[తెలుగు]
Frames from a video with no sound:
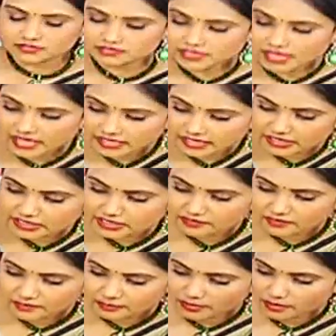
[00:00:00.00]
శారీ కింద
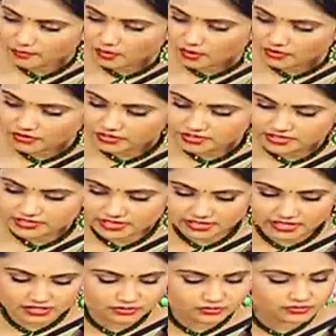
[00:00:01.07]
వైపున బార్డర్
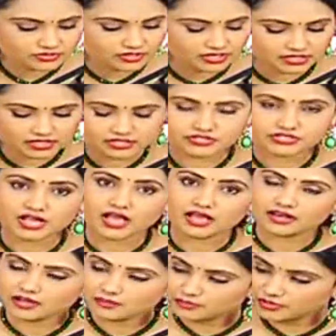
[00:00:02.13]
వచ్చేసరికి చూస్తున్నారు కదా
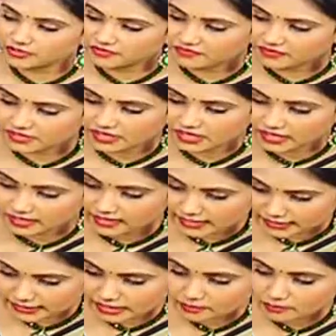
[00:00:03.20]
చాలా బ్యూటిఫుల్గా
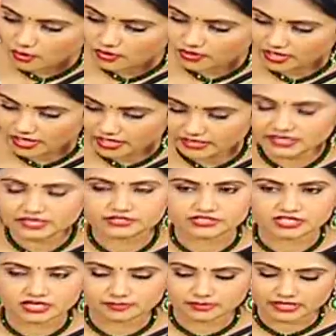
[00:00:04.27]
లెందీ బార్డర్ అనేది
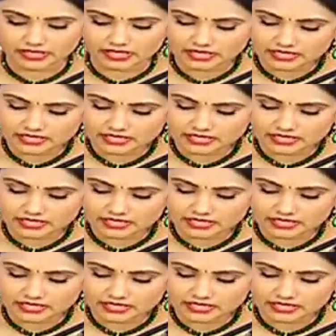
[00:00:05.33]
ఇచ్చారనమాట